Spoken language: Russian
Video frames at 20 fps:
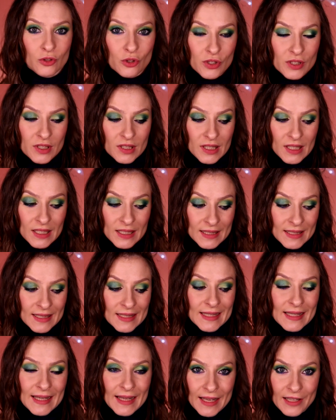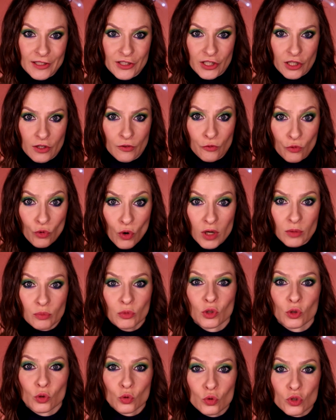То есть кисти этих
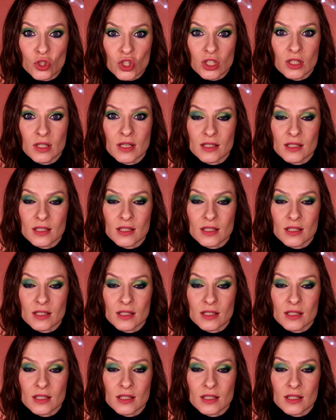форм лучше,